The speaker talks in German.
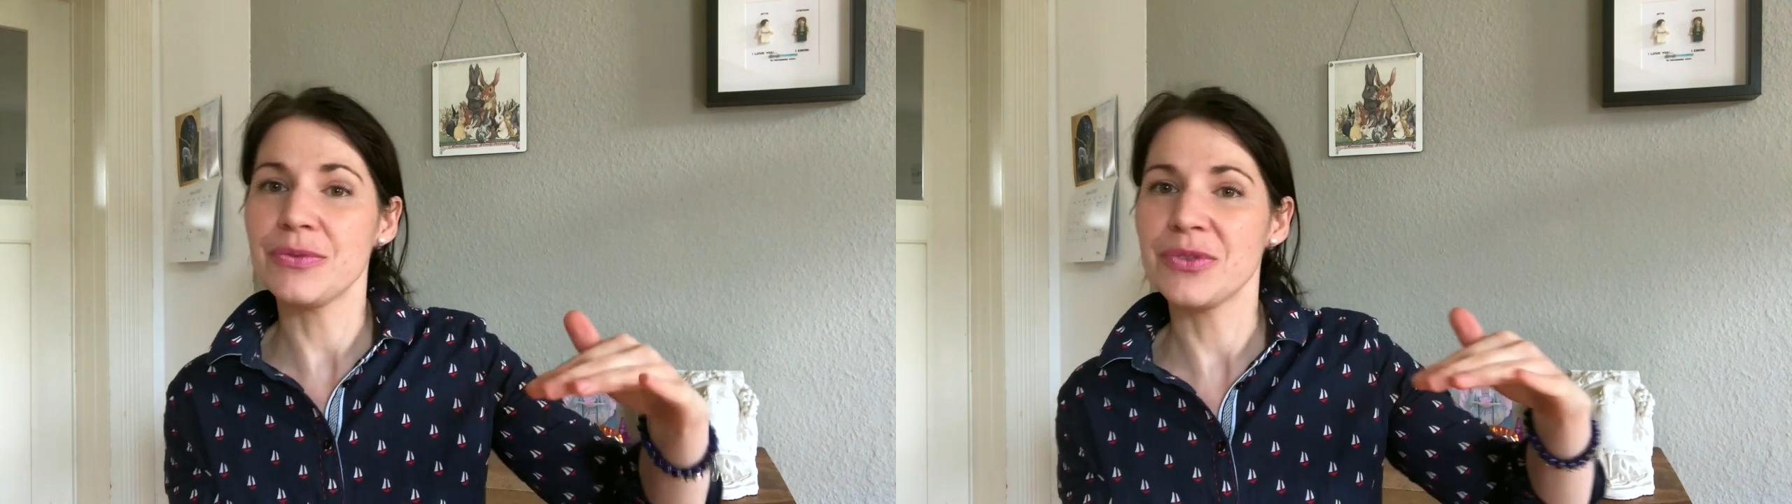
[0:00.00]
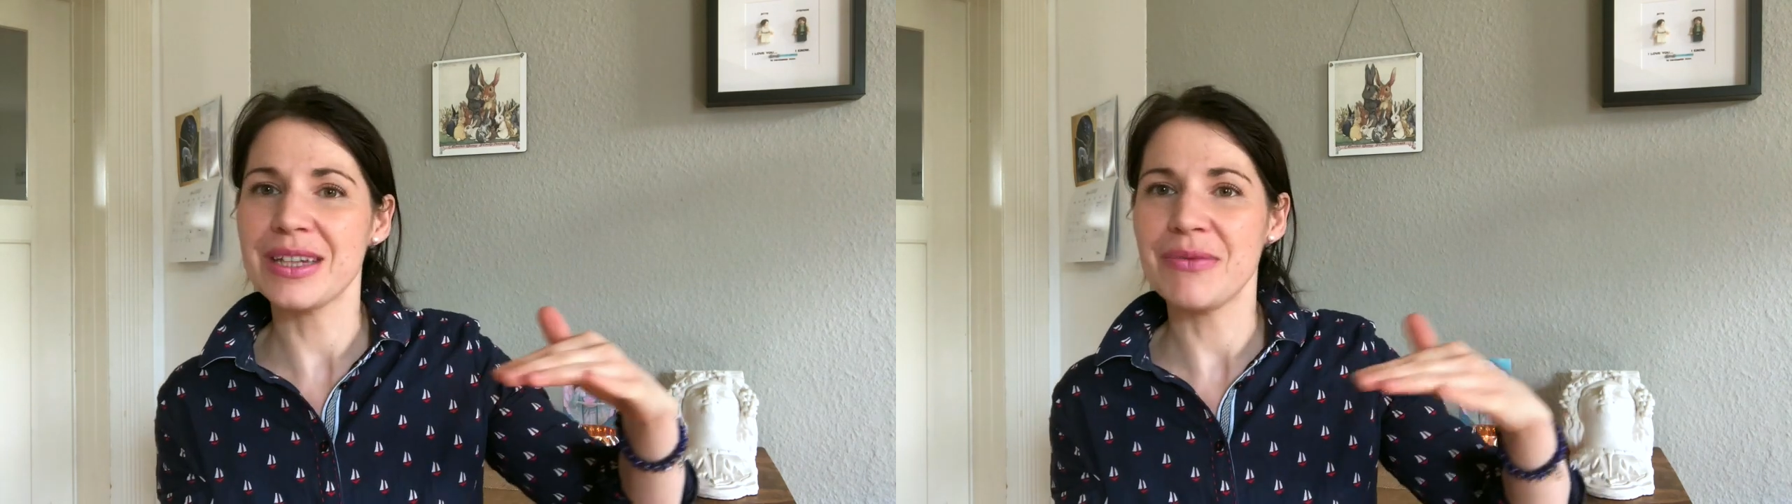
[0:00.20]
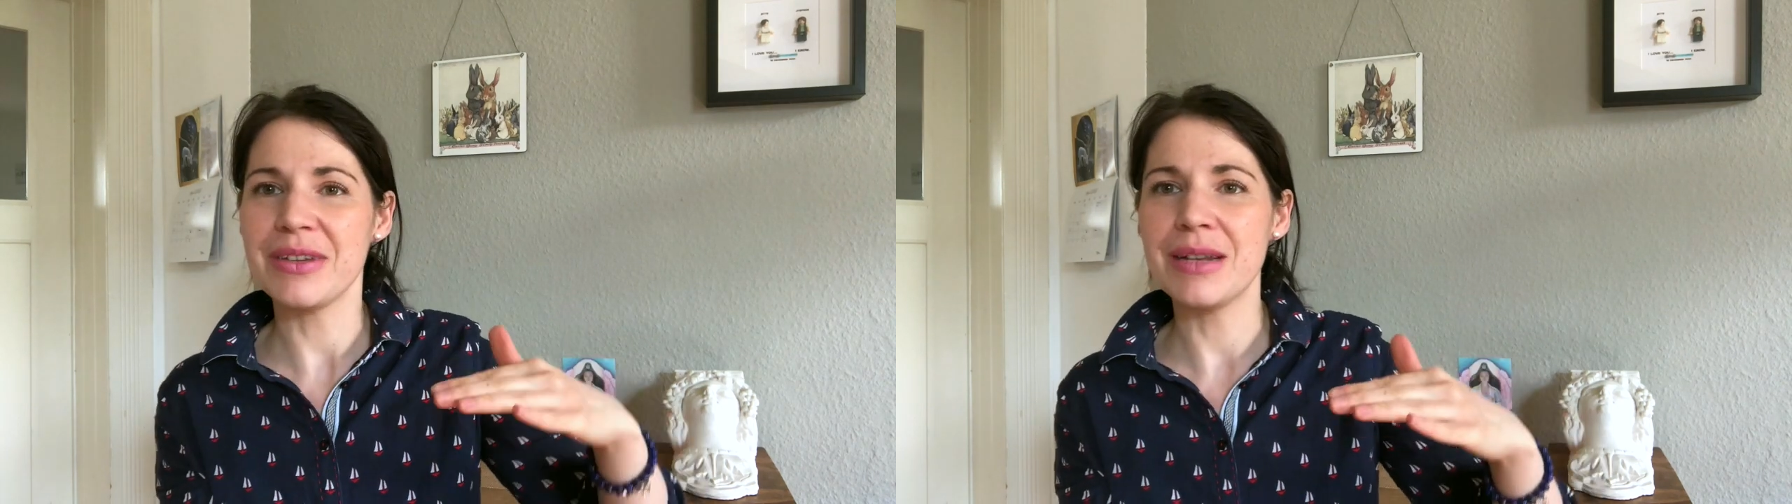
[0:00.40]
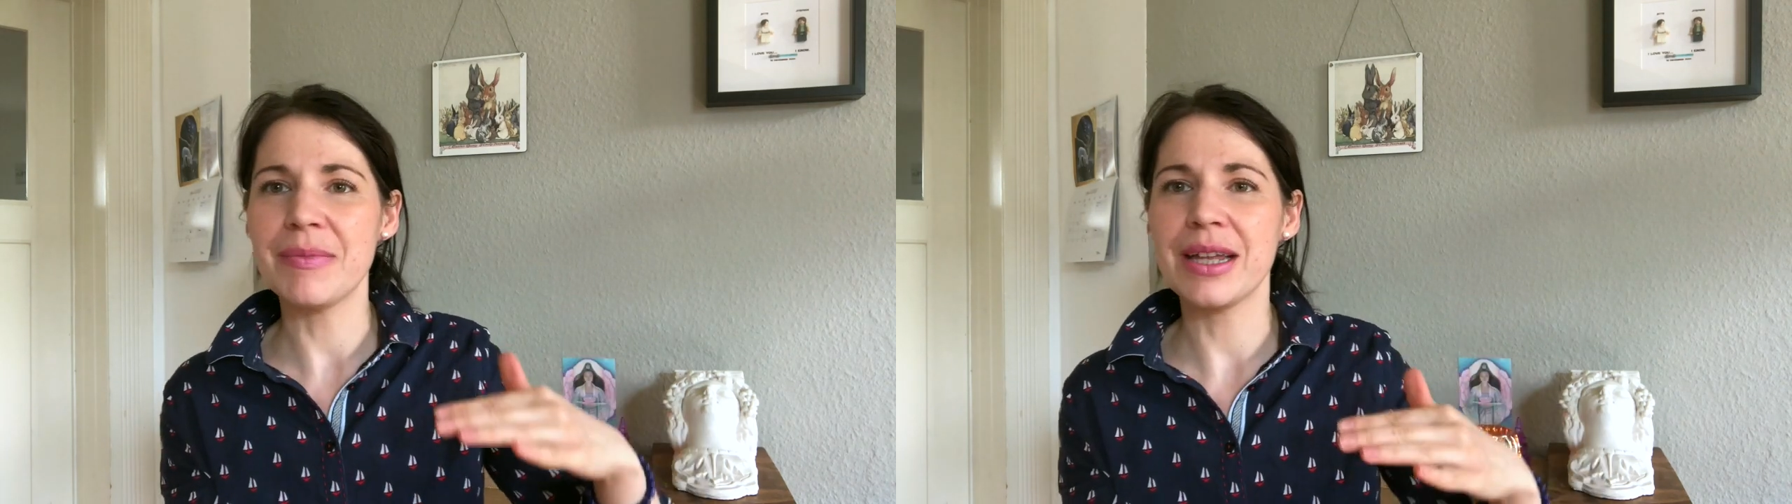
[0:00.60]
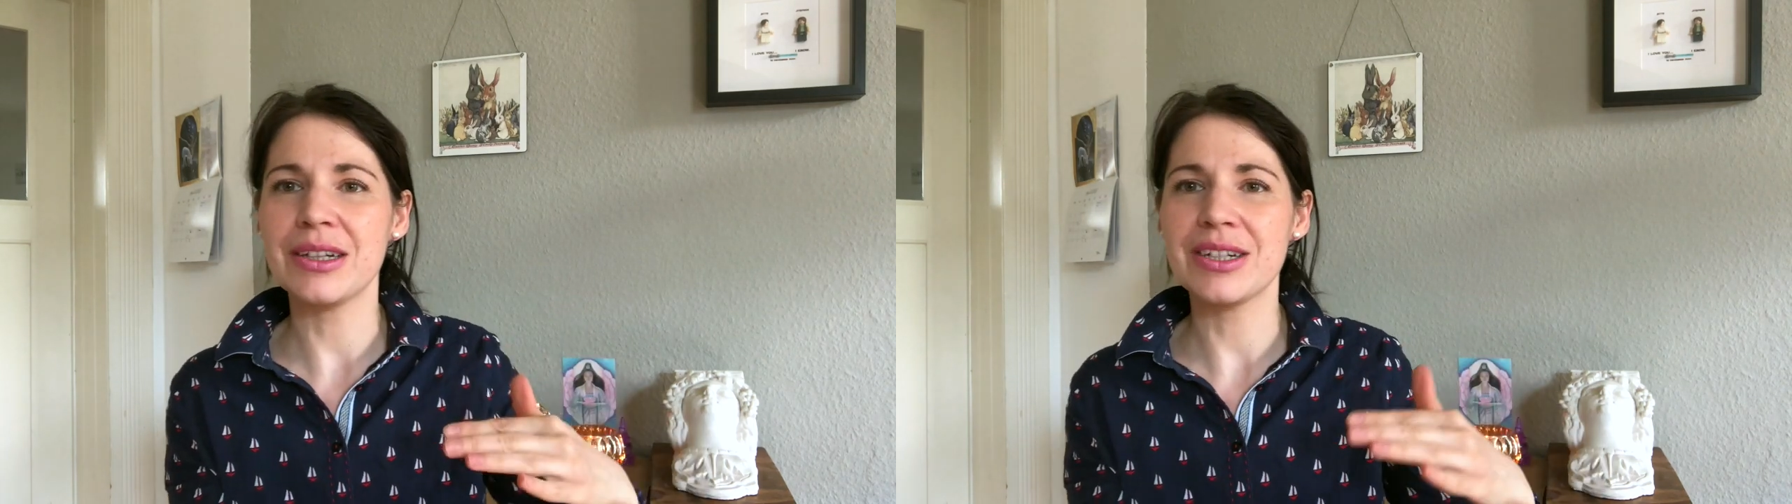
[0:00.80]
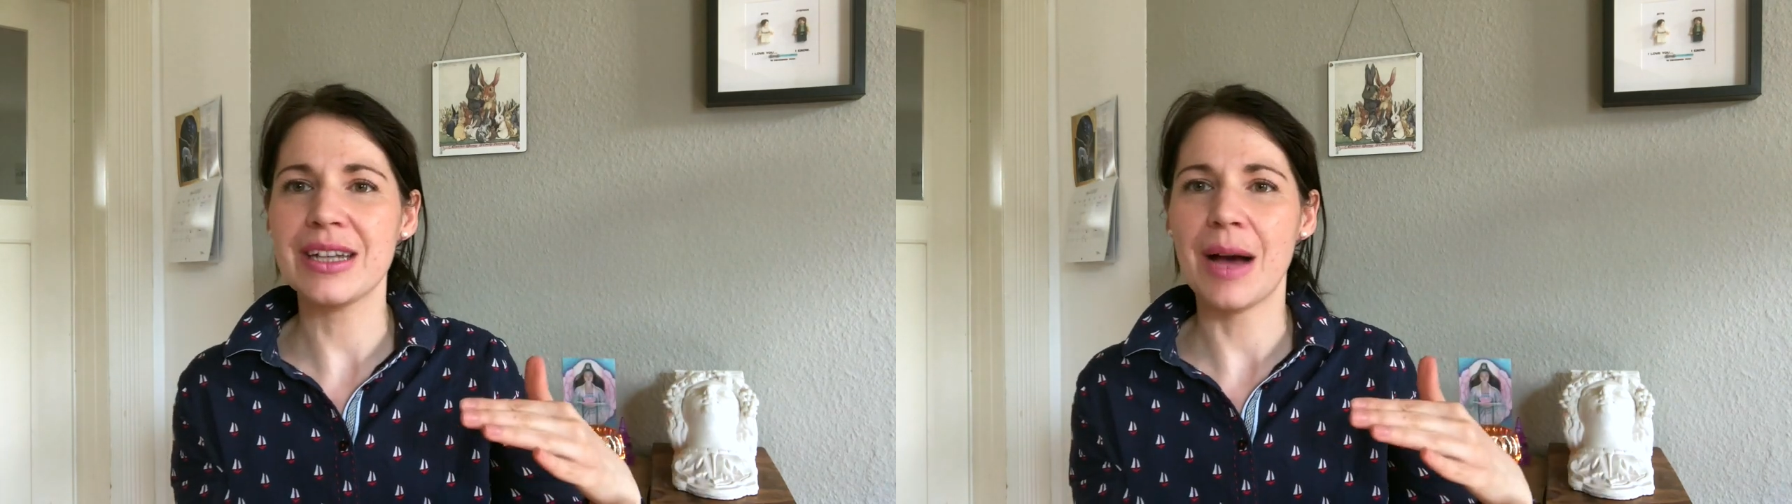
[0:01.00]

für sehr viele Menschen,